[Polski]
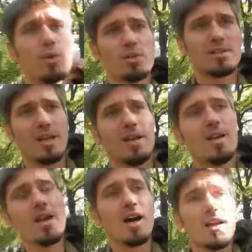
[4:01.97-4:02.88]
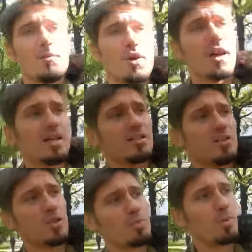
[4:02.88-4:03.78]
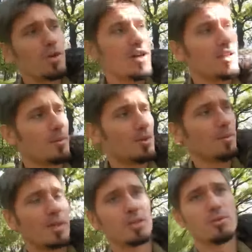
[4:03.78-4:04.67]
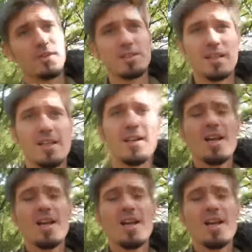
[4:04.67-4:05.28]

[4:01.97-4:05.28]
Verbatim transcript: kurce. A nie mogę jej zdjąć, póki gadam do aparatu, więc tak.